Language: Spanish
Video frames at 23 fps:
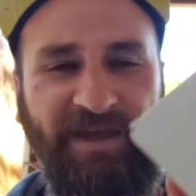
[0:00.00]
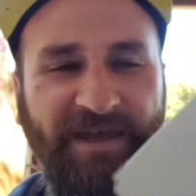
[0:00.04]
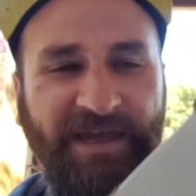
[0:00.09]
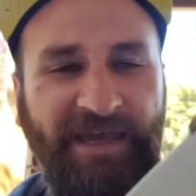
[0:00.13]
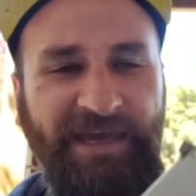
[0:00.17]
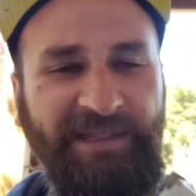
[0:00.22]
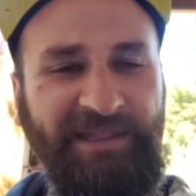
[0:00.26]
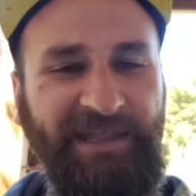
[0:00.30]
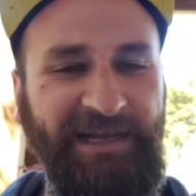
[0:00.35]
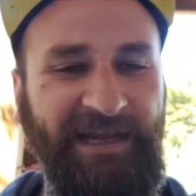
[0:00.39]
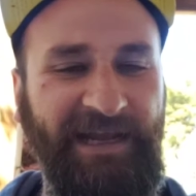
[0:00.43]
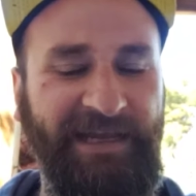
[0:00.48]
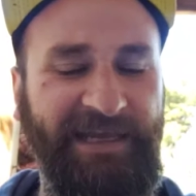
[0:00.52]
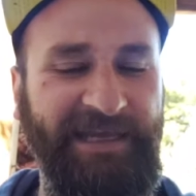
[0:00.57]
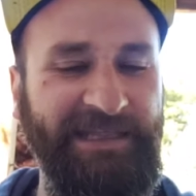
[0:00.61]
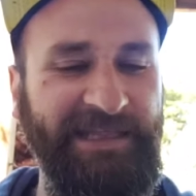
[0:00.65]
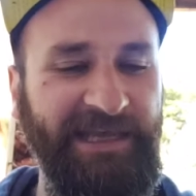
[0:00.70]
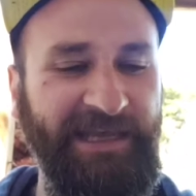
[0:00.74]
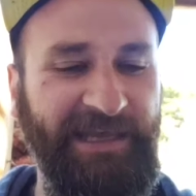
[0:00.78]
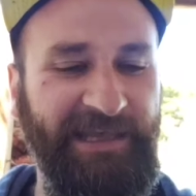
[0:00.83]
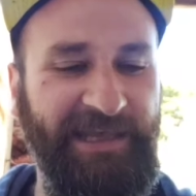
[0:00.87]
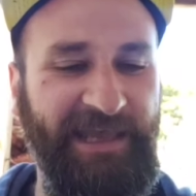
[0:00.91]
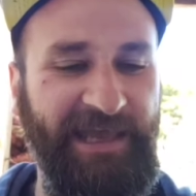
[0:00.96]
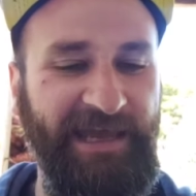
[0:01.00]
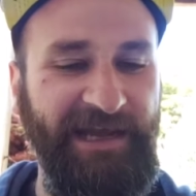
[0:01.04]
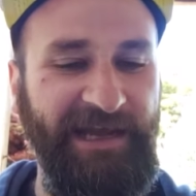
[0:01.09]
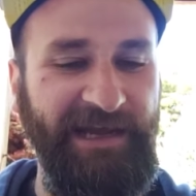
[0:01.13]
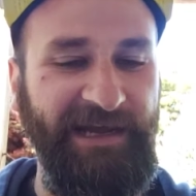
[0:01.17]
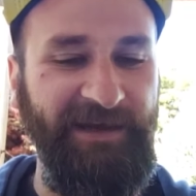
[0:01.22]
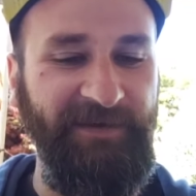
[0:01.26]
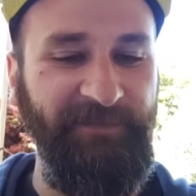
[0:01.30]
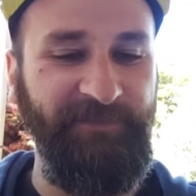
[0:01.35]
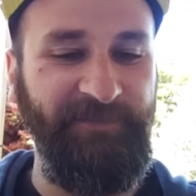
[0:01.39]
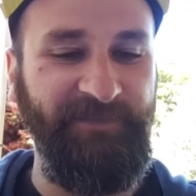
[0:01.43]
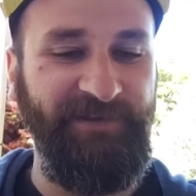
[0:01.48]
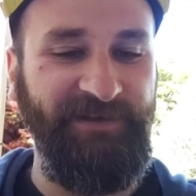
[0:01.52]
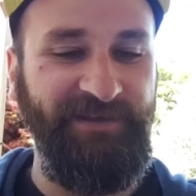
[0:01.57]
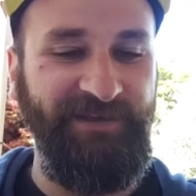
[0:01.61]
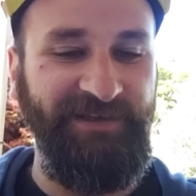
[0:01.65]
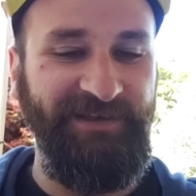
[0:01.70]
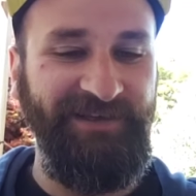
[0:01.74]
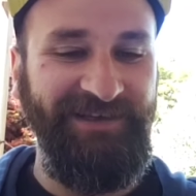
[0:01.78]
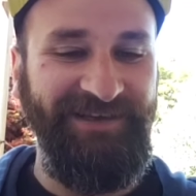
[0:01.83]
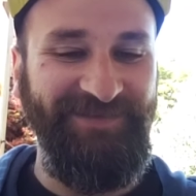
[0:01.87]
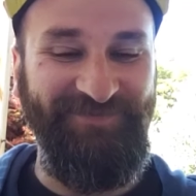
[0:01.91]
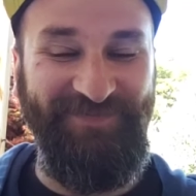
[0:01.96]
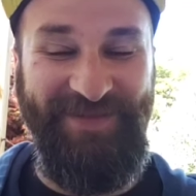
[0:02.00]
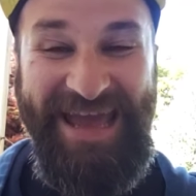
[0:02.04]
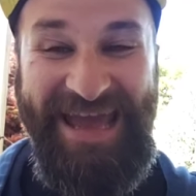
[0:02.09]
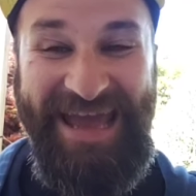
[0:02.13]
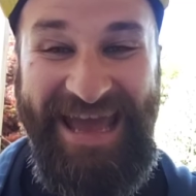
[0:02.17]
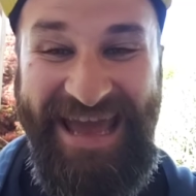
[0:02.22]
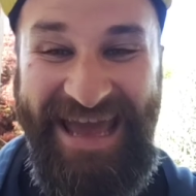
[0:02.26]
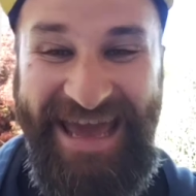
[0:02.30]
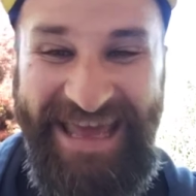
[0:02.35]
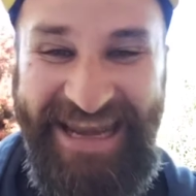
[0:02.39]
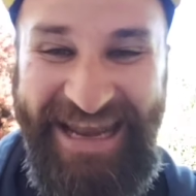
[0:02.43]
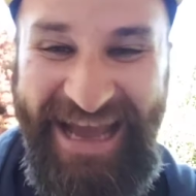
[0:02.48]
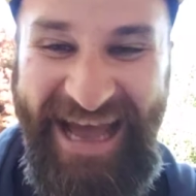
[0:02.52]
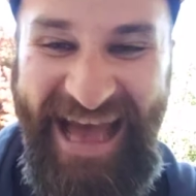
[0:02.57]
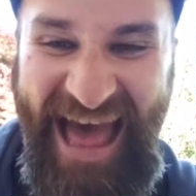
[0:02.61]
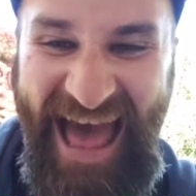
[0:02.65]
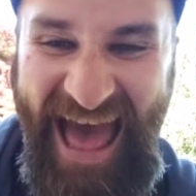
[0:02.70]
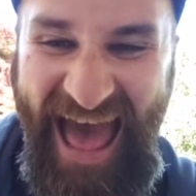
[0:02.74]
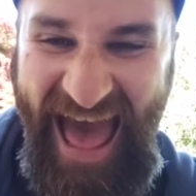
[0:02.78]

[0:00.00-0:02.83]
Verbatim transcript: esta cajita que llega. ¡Mira!